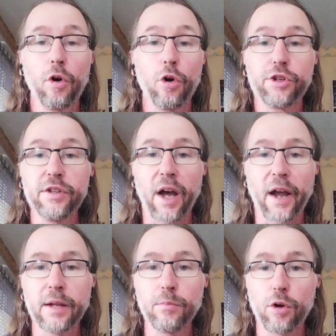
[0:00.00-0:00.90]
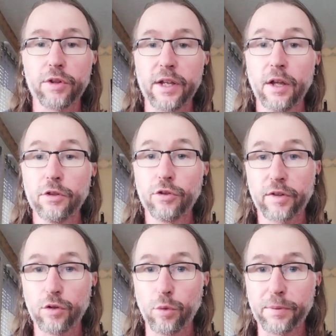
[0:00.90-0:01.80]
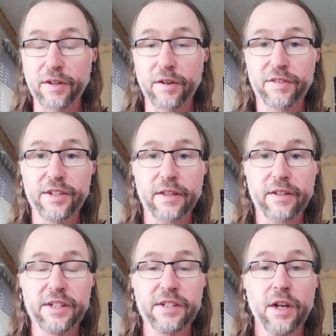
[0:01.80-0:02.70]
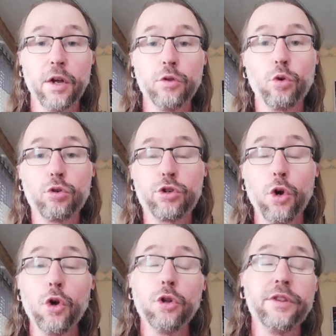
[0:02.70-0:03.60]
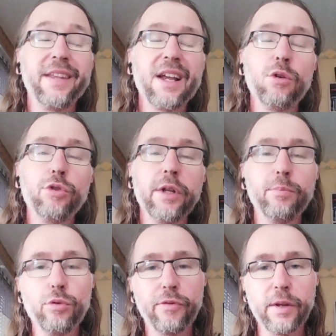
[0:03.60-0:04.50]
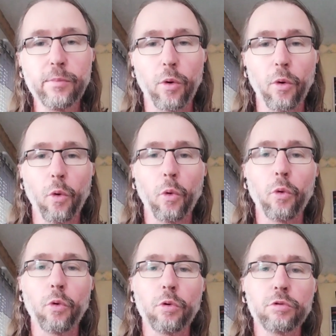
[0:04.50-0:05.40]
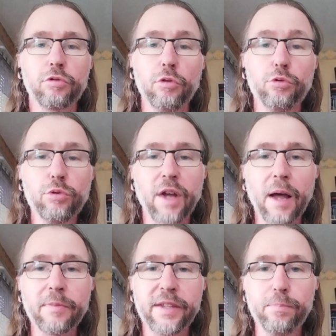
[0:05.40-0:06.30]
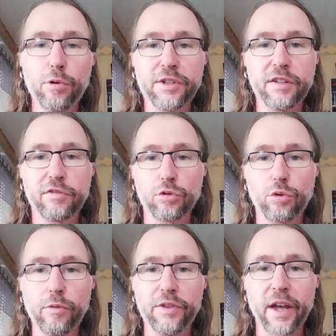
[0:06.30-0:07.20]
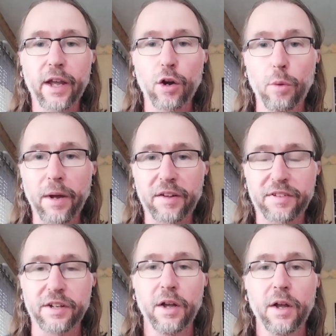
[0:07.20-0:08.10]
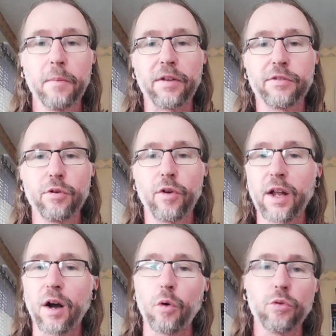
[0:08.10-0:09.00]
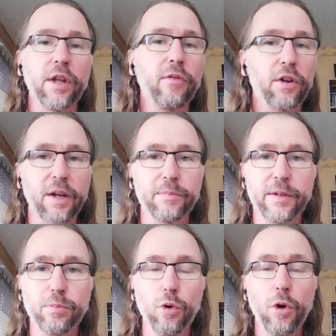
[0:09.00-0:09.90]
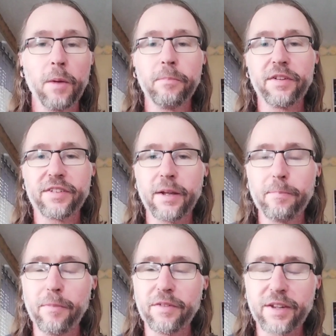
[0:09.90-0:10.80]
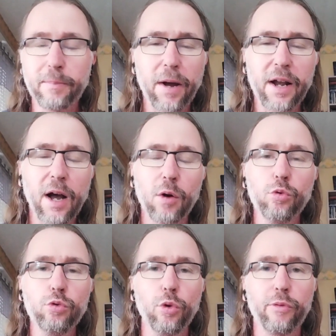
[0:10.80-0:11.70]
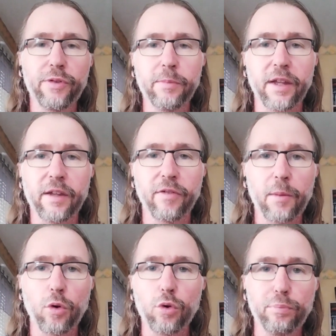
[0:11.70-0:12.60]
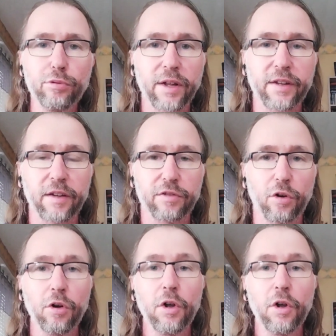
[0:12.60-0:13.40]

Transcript: qui n'a rien demandé dans un hôpital psychiatrique. Donc dès le début du film, on se doute un petit peu qui se trouve derrière le masque, parce que voilà, on éventre un petit peu, mais ce c'est pas là où le film est vraiment le plus intéressant,